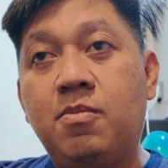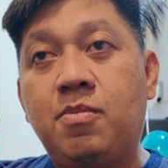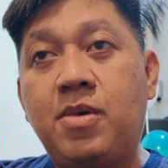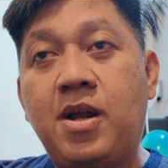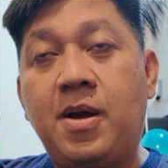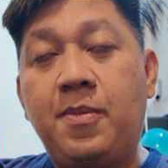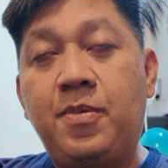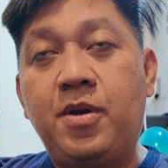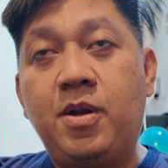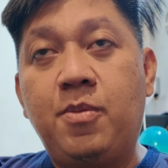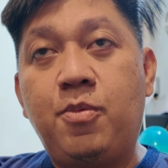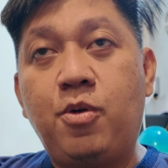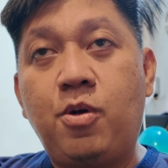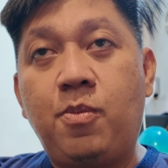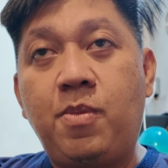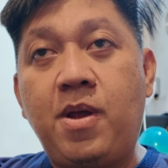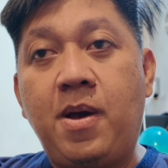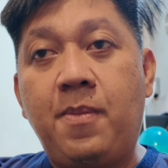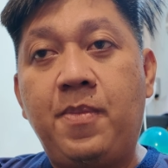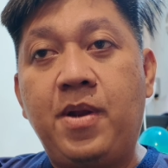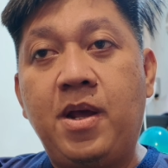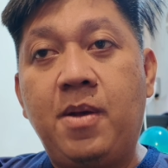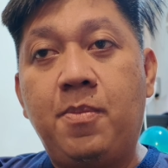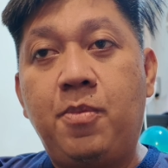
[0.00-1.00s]
bla bla bla
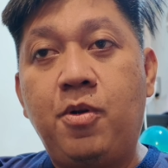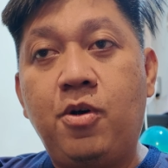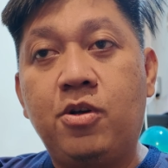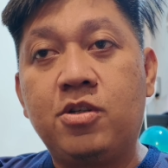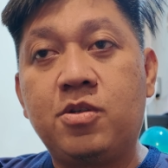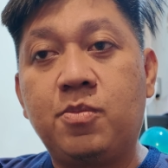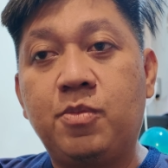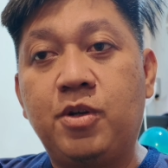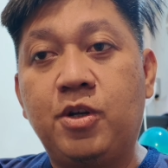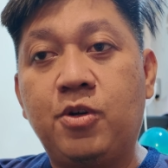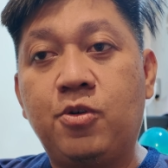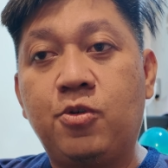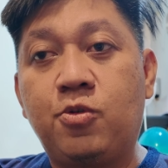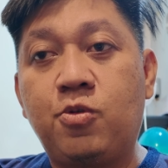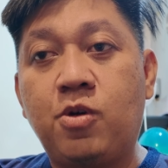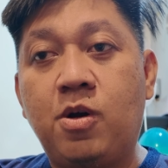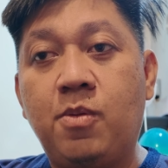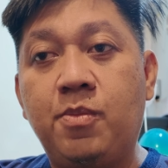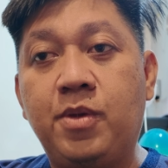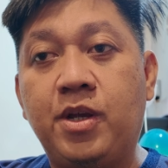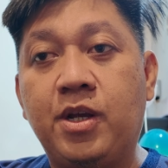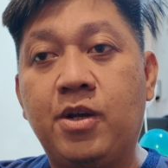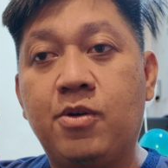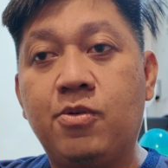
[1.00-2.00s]
bla bla bla seminggu
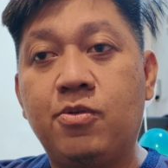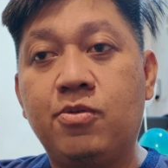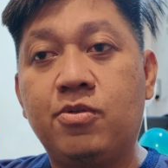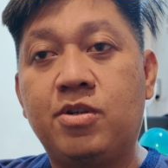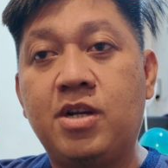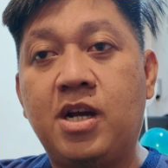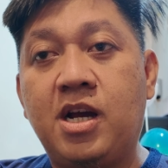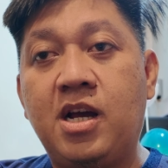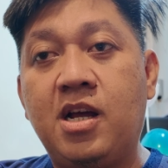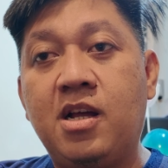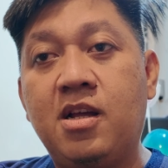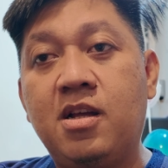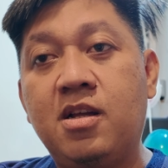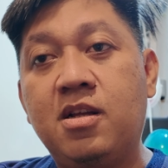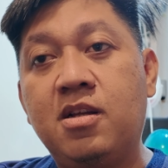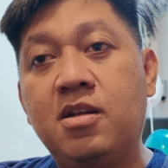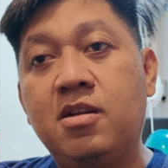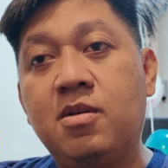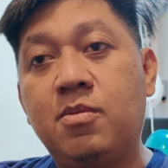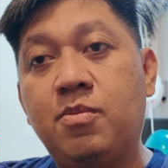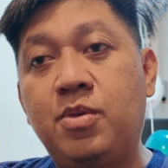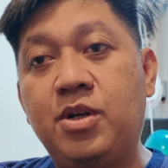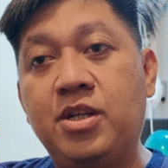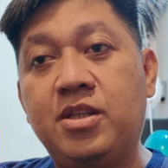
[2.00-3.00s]
dua minggu udah
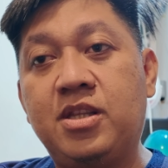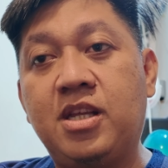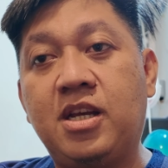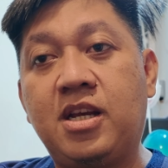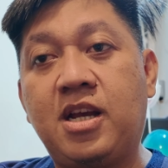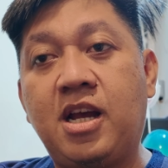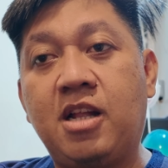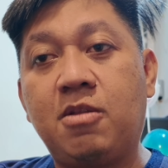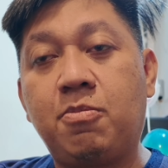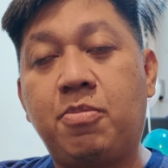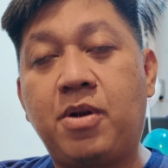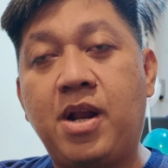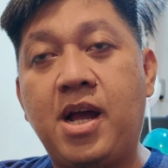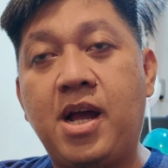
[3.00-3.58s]
beli tiket